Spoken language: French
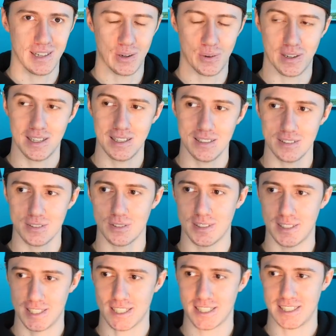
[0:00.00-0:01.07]
alors là,
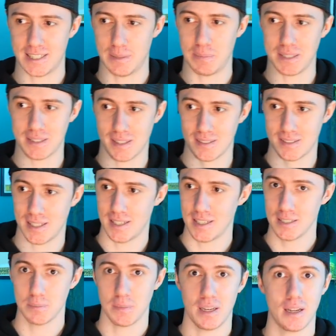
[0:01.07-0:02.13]
déjà que j'étais pas très à l'aise, mais